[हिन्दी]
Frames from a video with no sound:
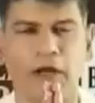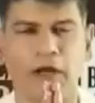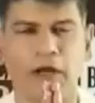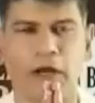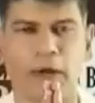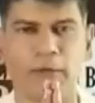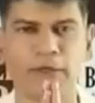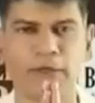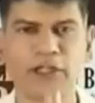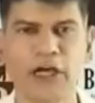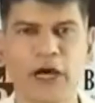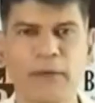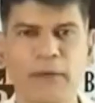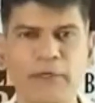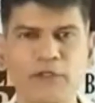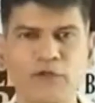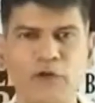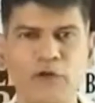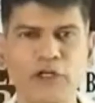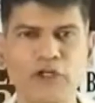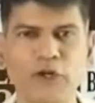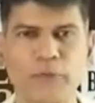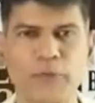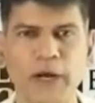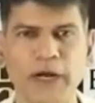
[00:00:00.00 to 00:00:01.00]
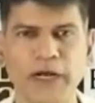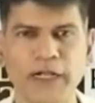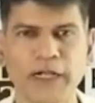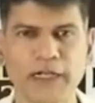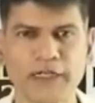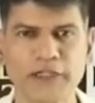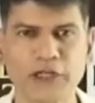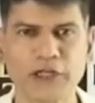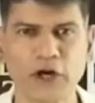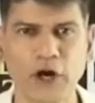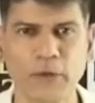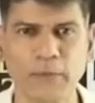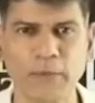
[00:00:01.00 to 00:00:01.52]
नमस्कार मैं सुनील चोपड़ा
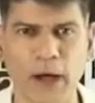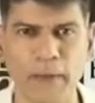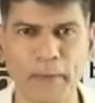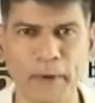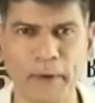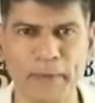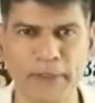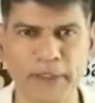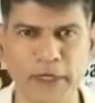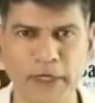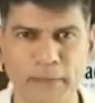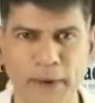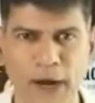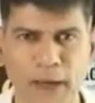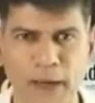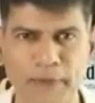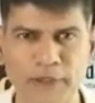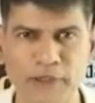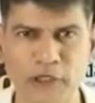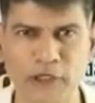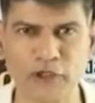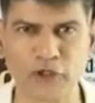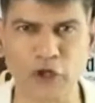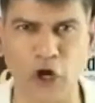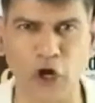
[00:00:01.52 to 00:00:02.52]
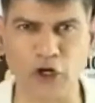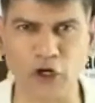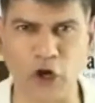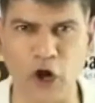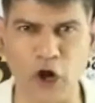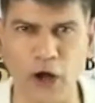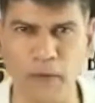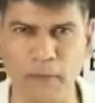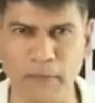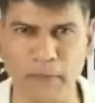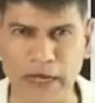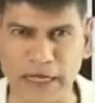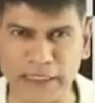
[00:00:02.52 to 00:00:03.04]
निदेशक और महाप्रबंधक बड़ा बिजनेस डॉट
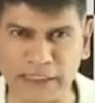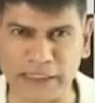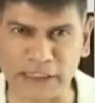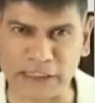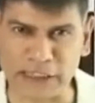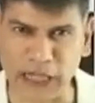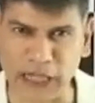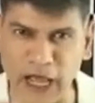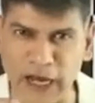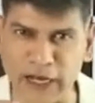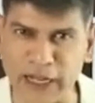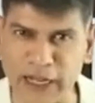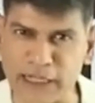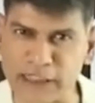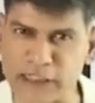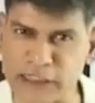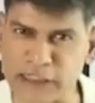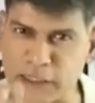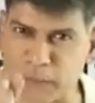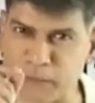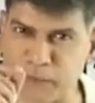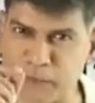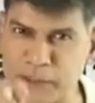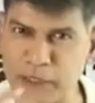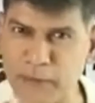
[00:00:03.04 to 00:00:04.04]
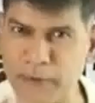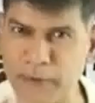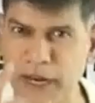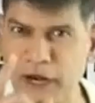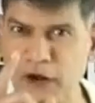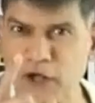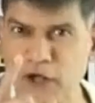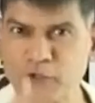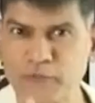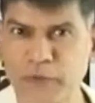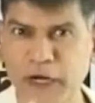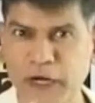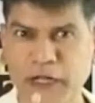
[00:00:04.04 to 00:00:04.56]
कॉम इस साल के सबसे बड़े
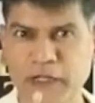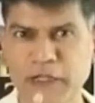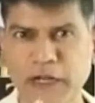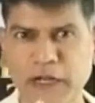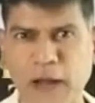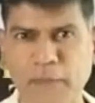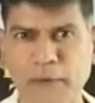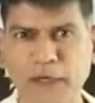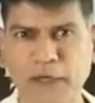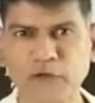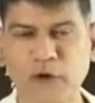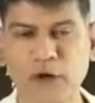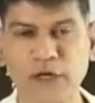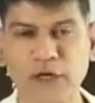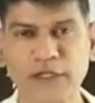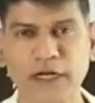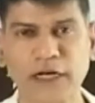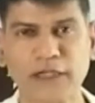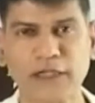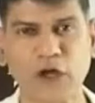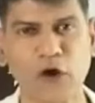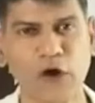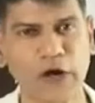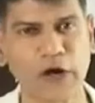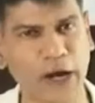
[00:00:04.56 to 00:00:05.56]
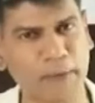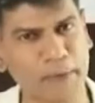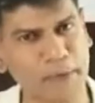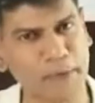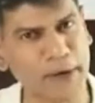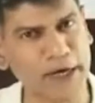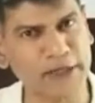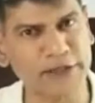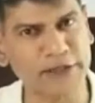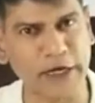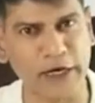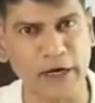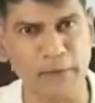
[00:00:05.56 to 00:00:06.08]
अनाउंसमेंट के अंदर आपका स्वागत करता हूं अगर आप
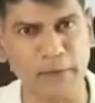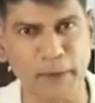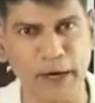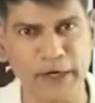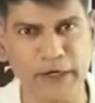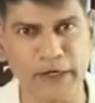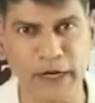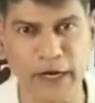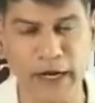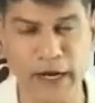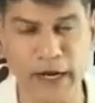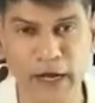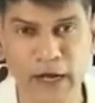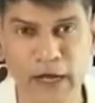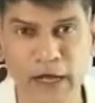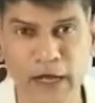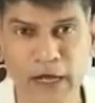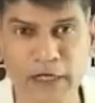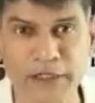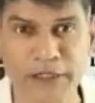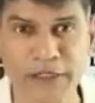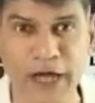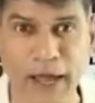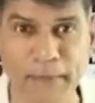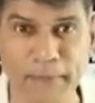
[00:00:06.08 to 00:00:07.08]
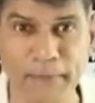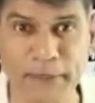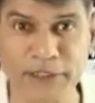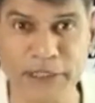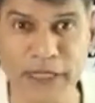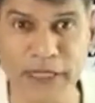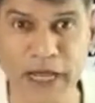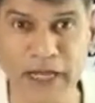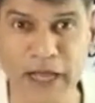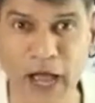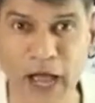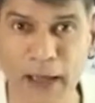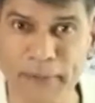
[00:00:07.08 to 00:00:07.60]
हमारे चैनल पार्टनर हैं या
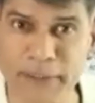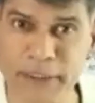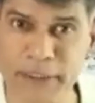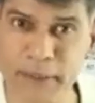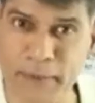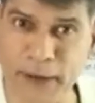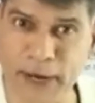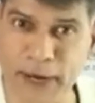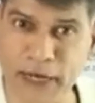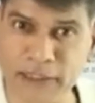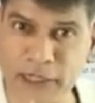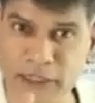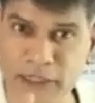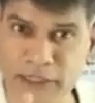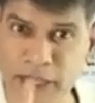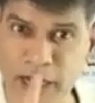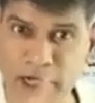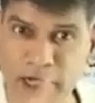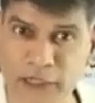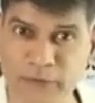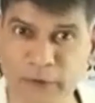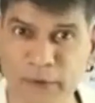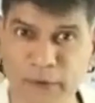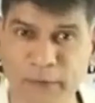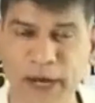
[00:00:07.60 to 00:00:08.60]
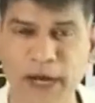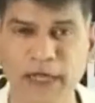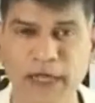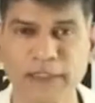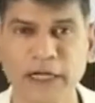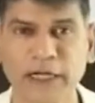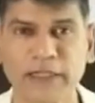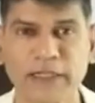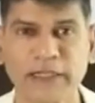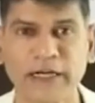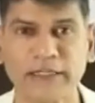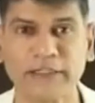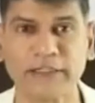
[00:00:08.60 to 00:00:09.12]
आईबीसी हैं या आईबीसी बनना चाहते हैं कस्टमर बनना
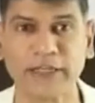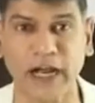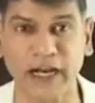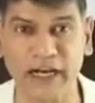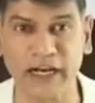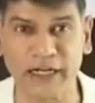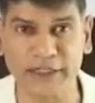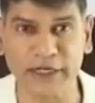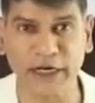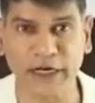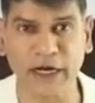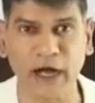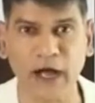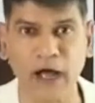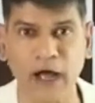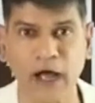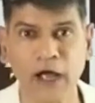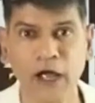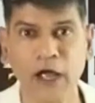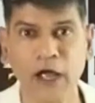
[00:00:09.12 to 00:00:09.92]
चाहते हैं जान लीजिएगा